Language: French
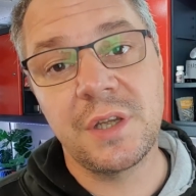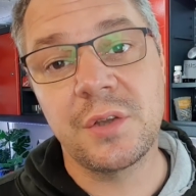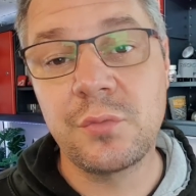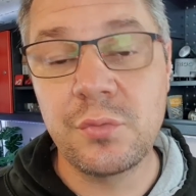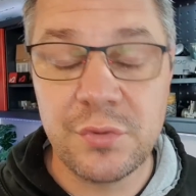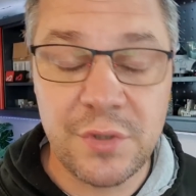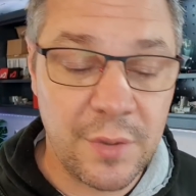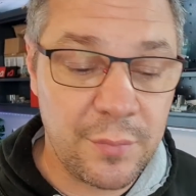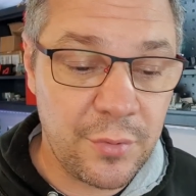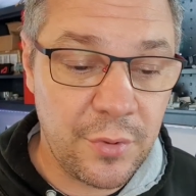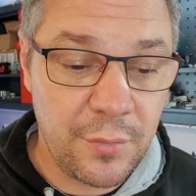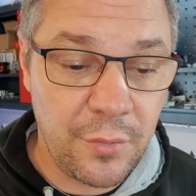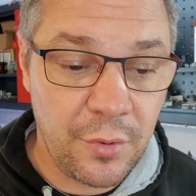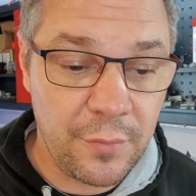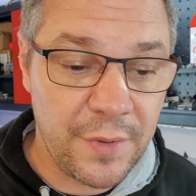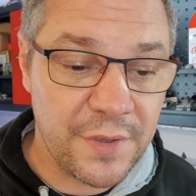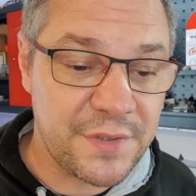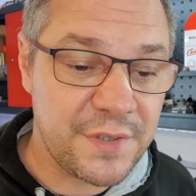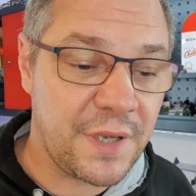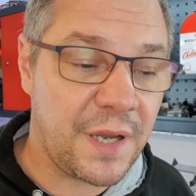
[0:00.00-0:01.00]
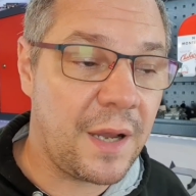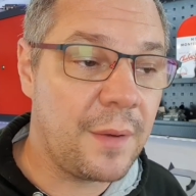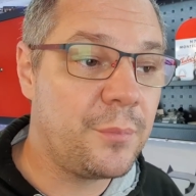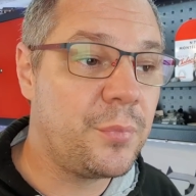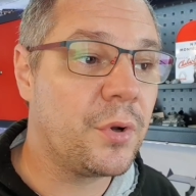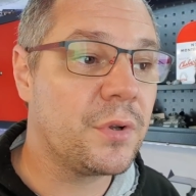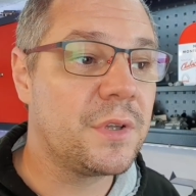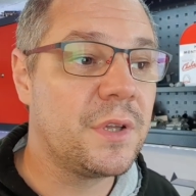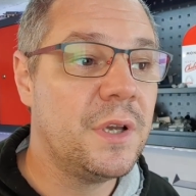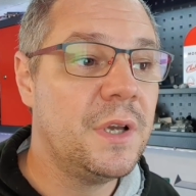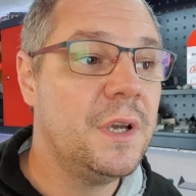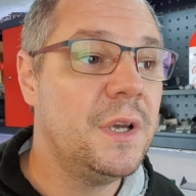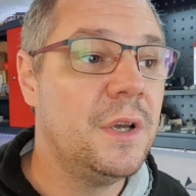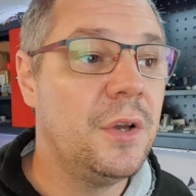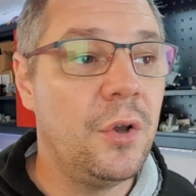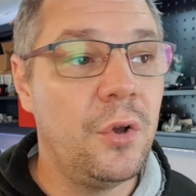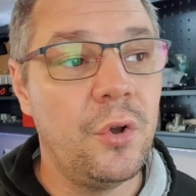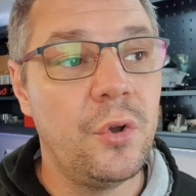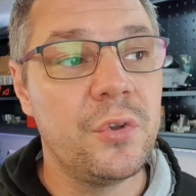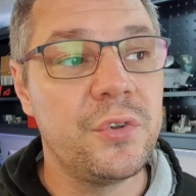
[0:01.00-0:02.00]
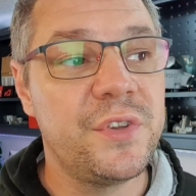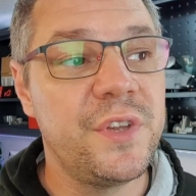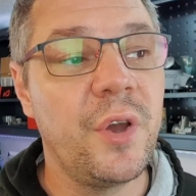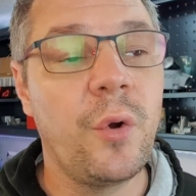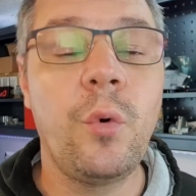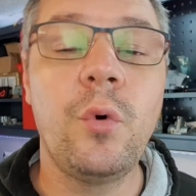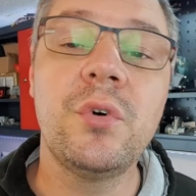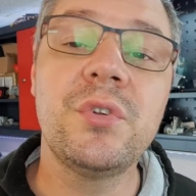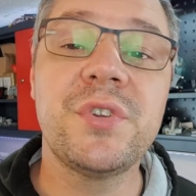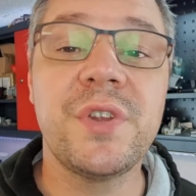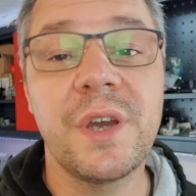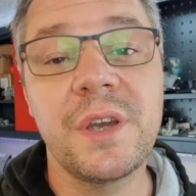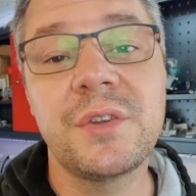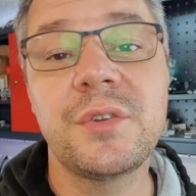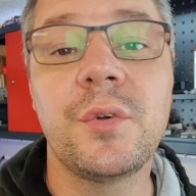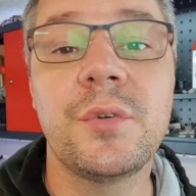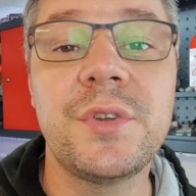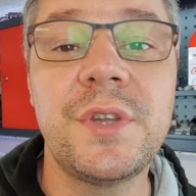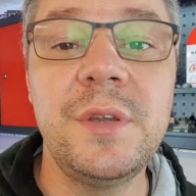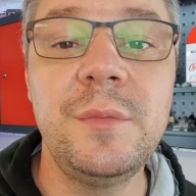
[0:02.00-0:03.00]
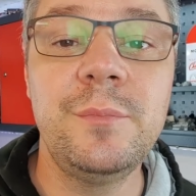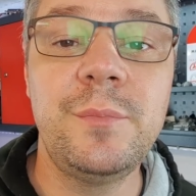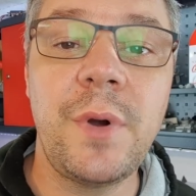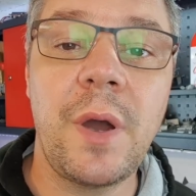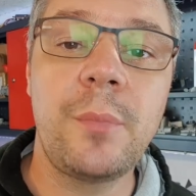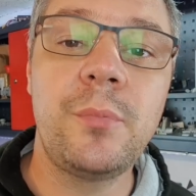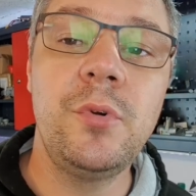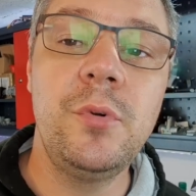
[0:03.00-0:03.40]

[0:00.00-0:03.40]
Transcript: Hein, tout simplement, bah, ça rapporte 0,5 euh, centimes par